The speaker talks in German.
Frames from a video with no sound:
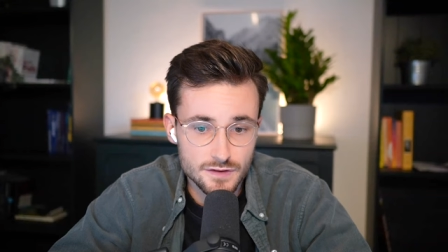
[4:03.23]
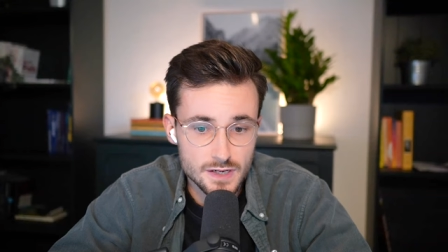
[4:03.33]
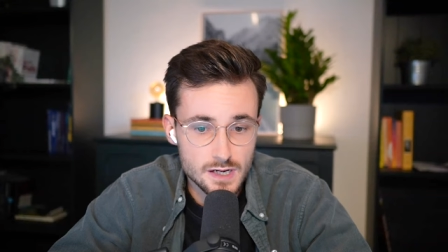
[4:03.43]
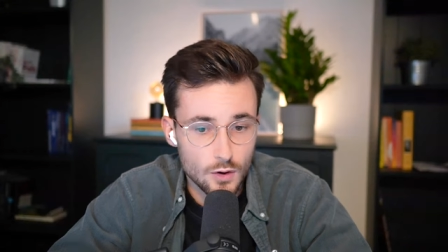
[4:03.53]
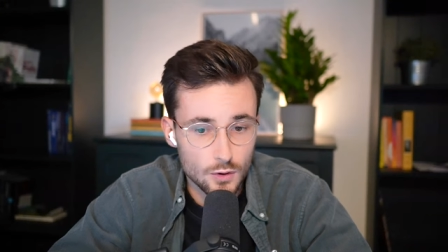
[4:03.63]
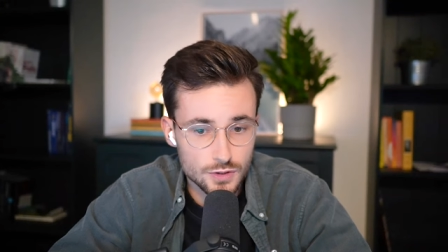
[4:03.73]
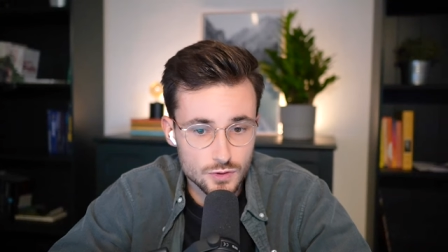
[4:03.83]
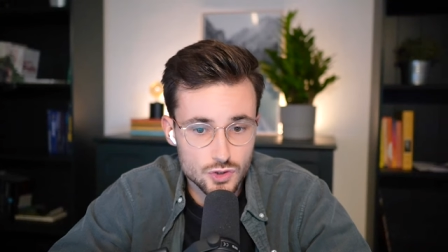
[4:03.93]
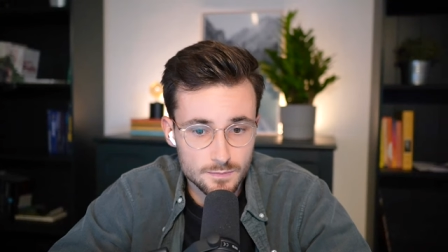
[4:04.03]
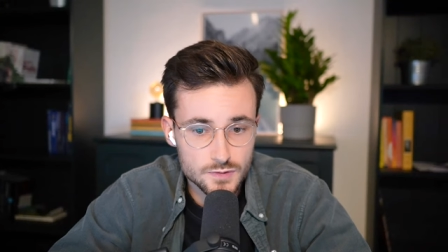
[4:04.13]
will, auch
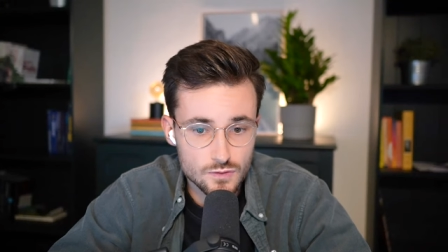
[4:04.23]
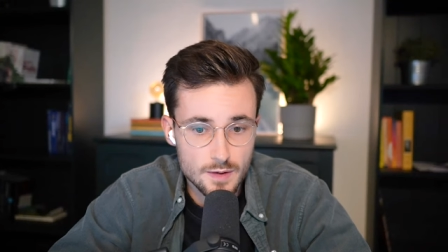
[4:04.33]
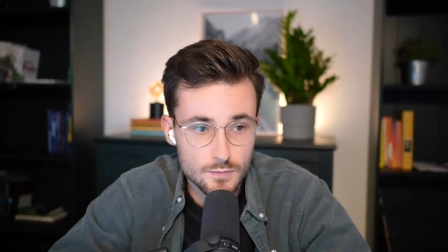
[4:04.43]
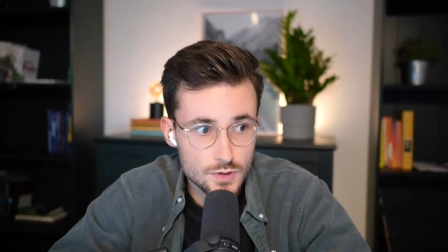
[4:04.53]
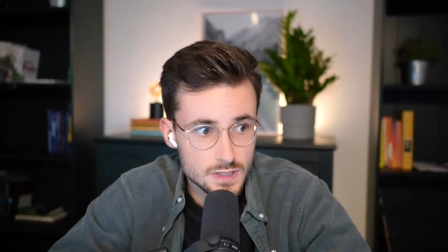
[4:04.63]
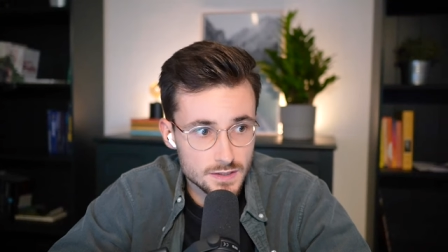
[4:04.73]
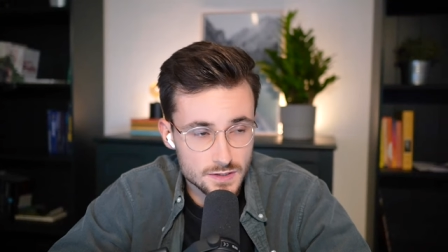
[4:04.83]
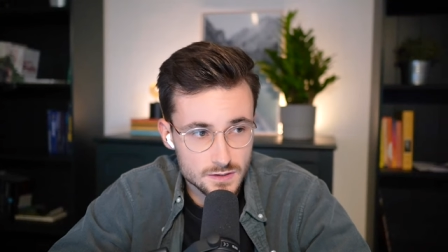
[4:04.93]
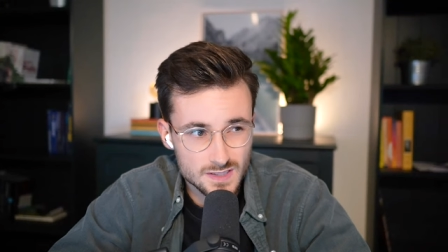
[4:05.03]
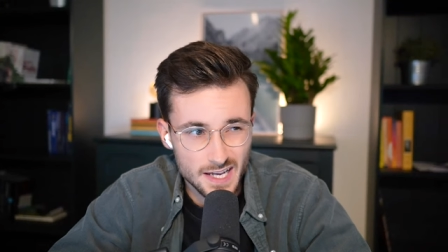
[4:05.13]
einen Job zu
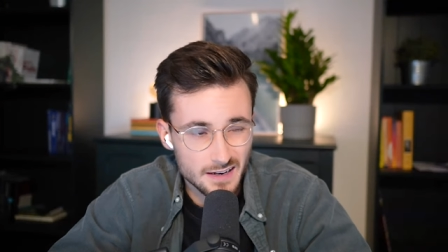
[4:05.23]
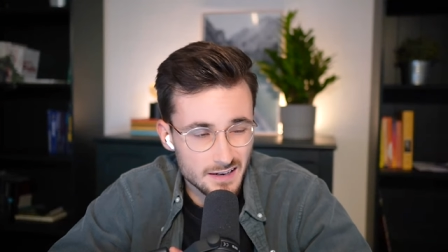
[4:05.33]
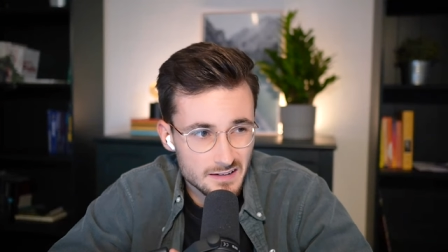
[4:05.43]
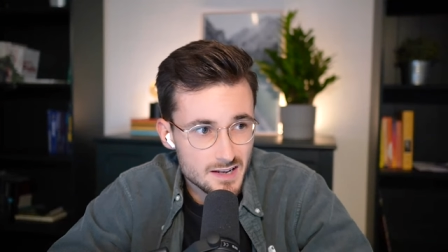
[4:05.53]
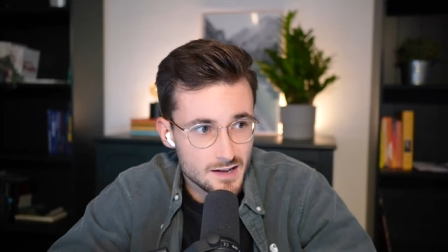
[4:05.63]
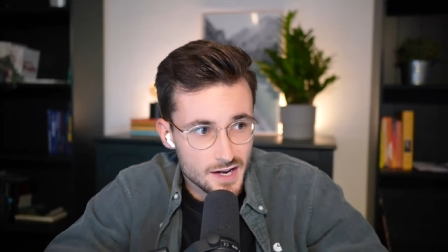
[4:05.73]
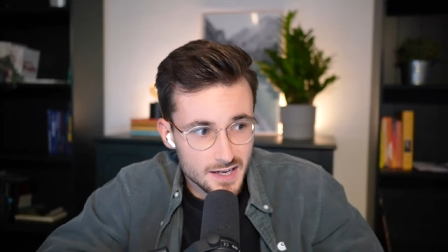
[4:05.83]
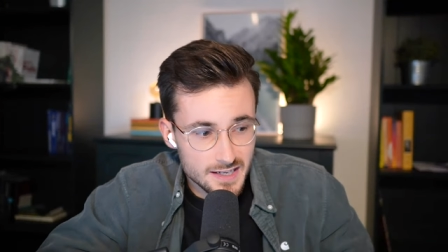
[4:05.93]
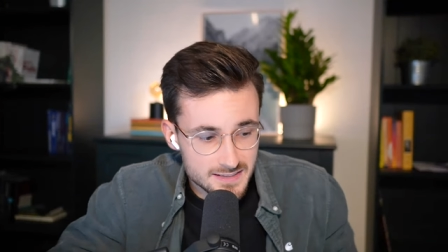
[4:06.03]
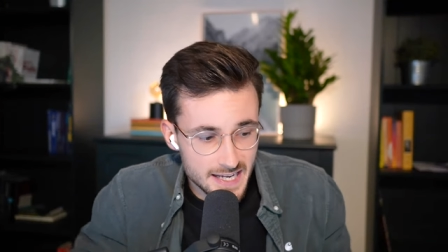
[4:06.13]
ermöglichen, sein
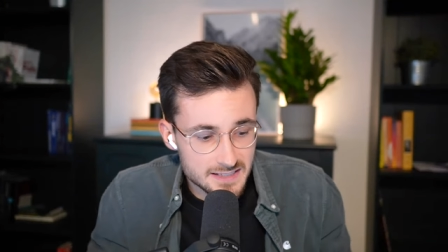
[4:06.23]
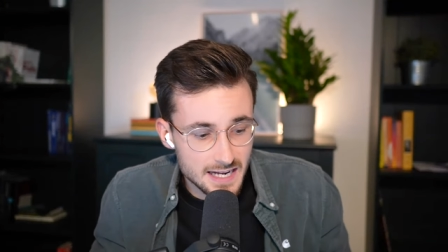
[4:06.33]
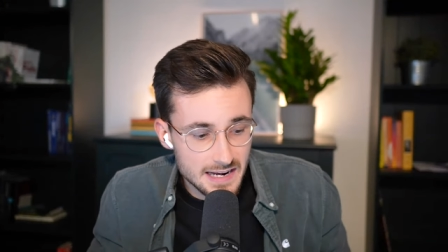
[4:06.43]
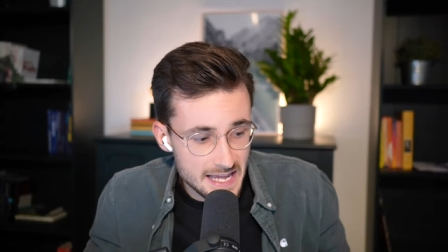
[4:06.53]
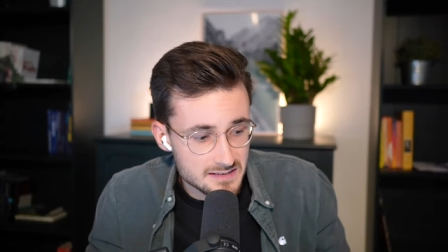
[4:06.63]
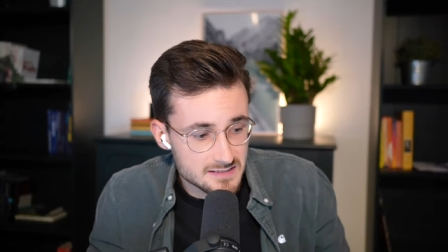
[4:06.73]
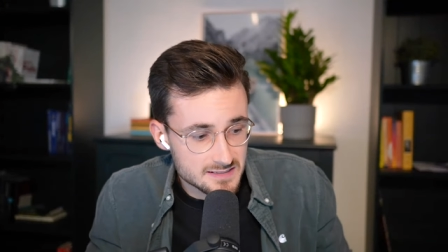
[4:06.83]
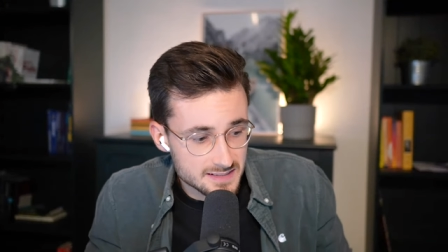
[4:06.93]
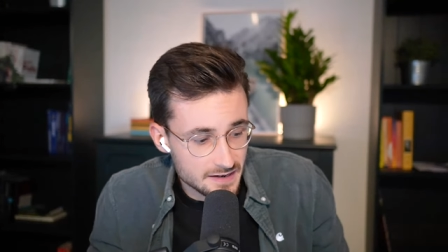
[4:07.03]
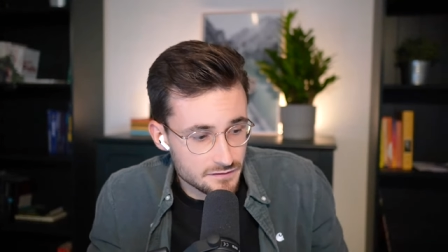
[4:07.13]
äh, sein Talent,
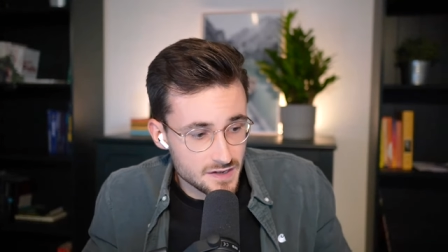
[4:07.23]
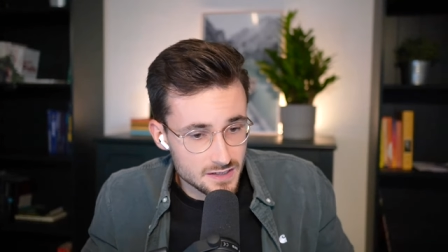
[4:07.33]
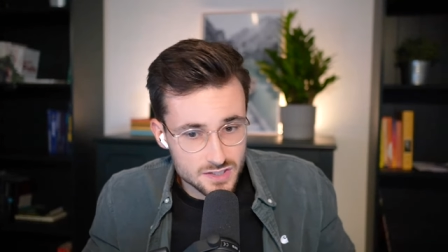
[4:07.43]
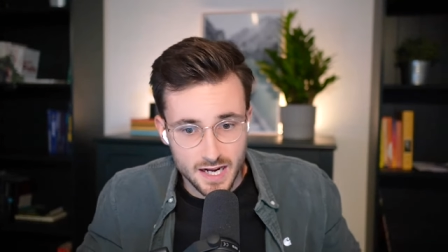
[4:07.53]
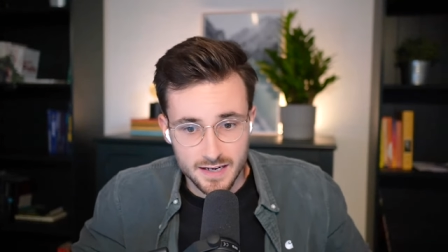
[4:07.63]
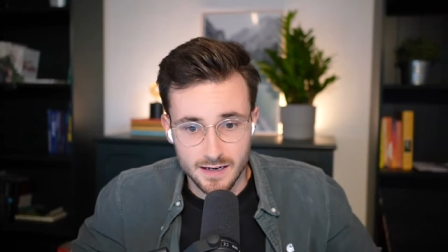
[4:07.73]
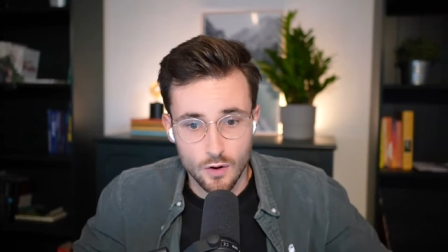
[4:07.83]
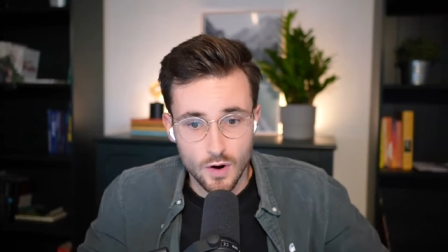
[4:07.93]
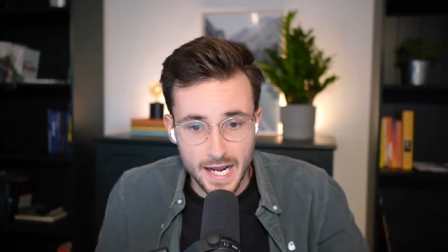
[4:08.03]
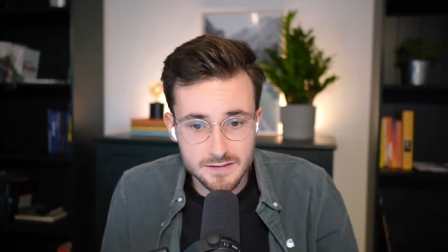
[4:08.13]
seine Fähigkeiten
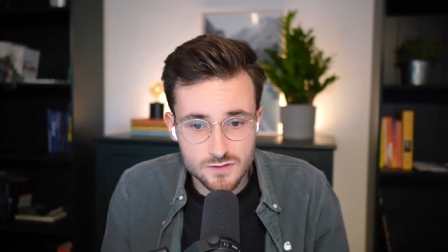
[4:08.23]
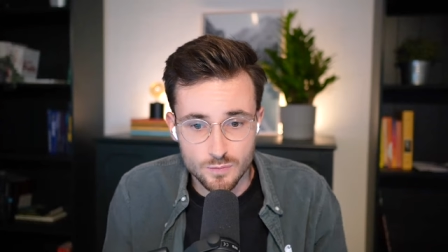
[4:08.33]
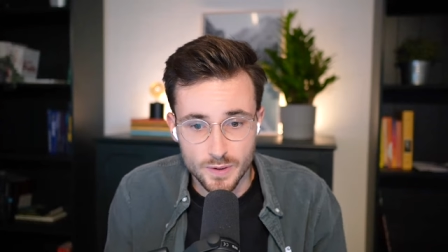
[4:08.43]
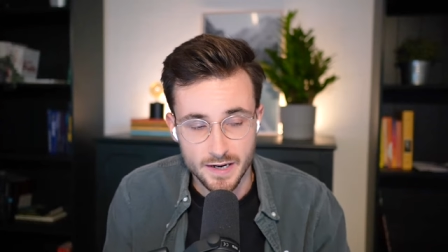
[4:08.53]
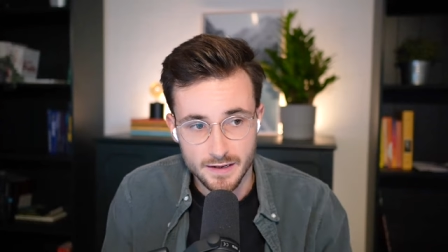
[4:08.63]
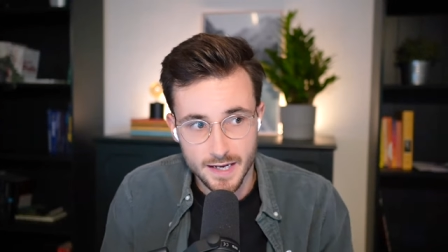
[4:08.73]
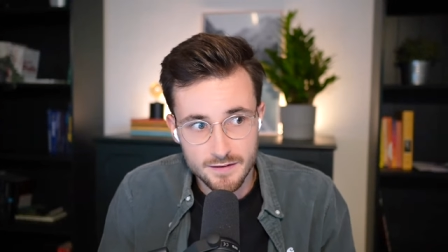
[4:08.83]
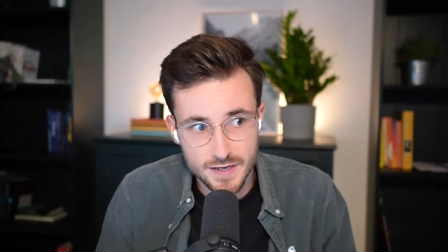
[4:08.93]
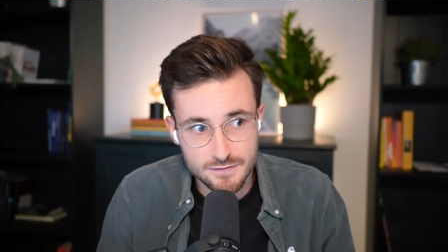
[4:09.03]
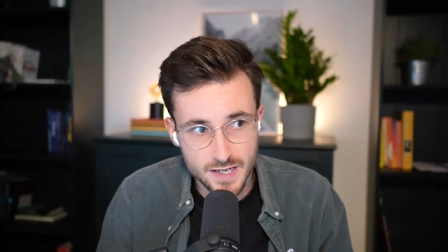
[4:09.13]
auch einzubringen,
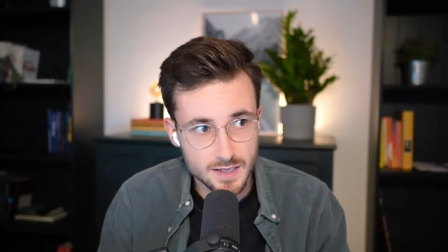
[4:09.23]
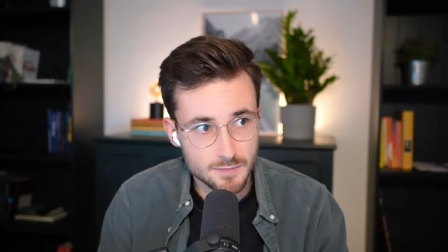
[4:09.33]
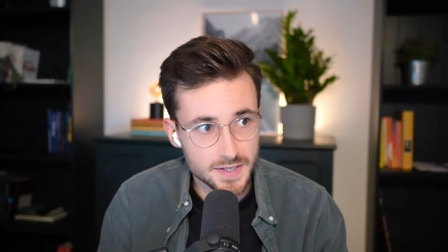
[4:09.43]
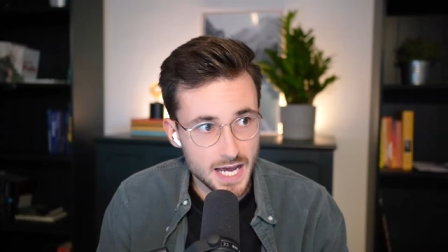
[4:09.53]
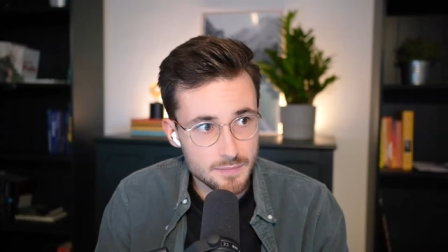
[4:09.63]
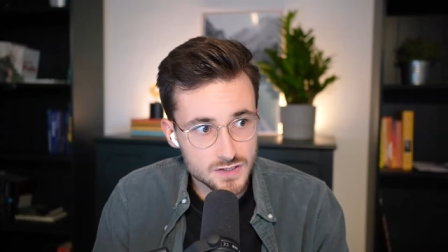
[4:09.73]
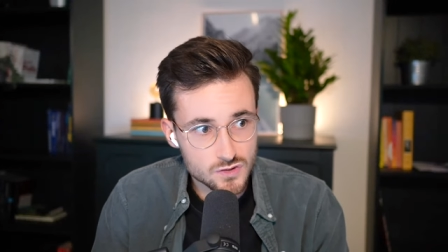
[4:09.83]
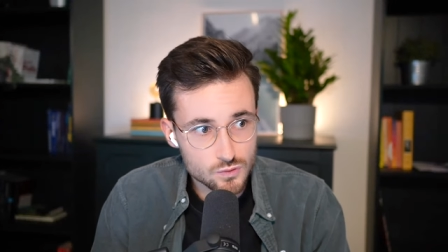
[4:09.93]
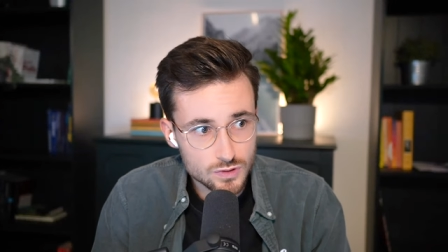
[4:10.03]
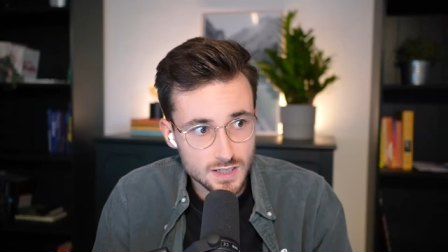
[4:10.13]
ja, weil wenn jemand
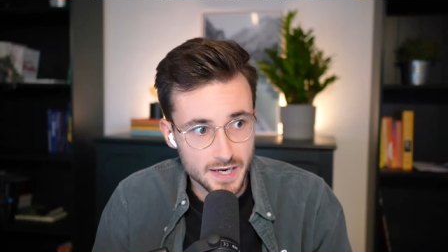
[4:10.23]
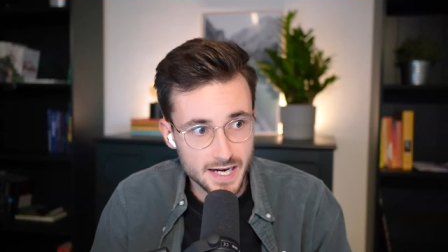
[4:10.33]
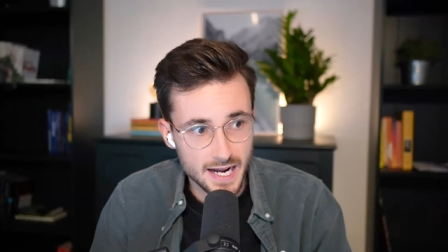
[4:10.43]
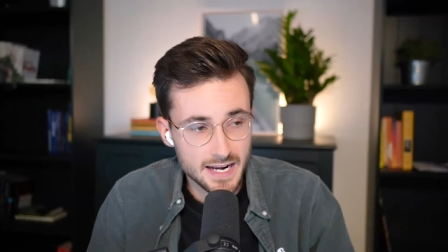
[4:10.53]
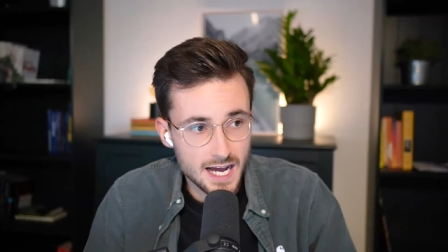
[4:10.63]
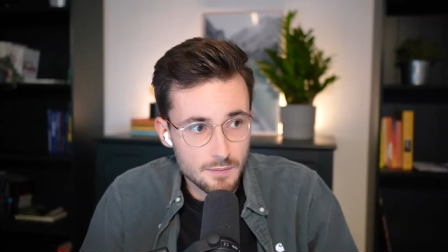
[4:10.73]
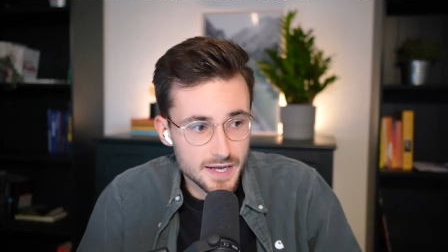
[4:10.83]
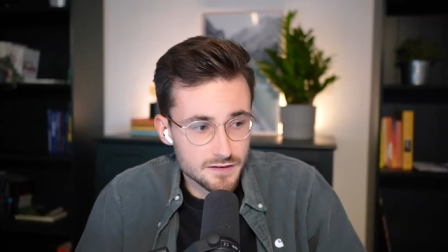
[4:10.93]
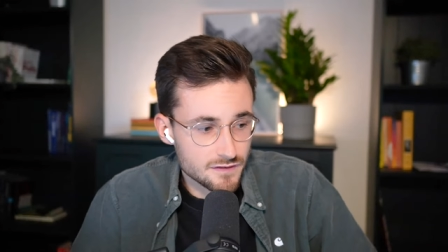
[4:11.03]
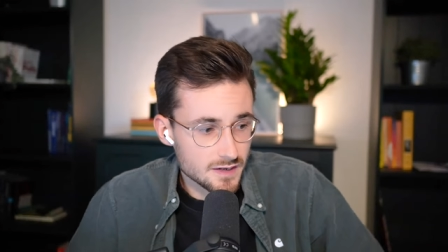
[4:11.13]
Arbeit sucht, aber keine
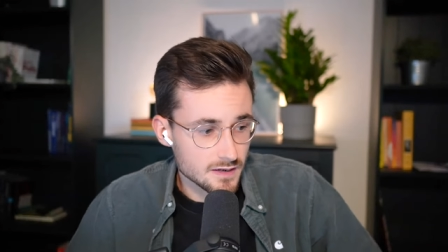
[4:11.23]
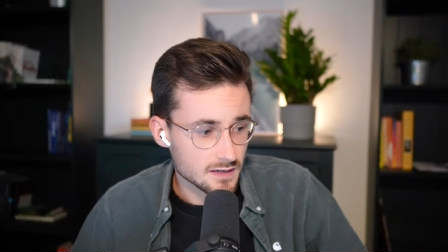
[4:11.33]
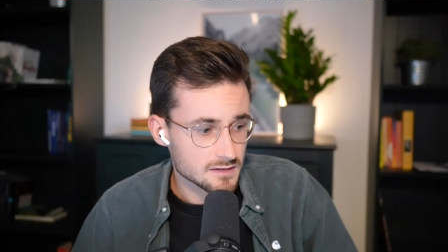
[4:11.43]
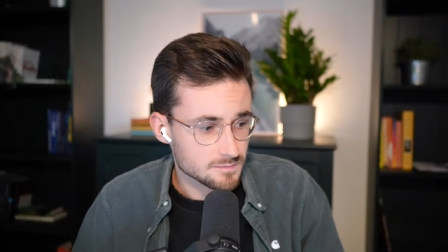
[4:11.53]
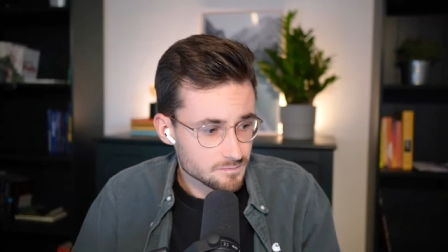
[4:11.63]
Arbeit findet,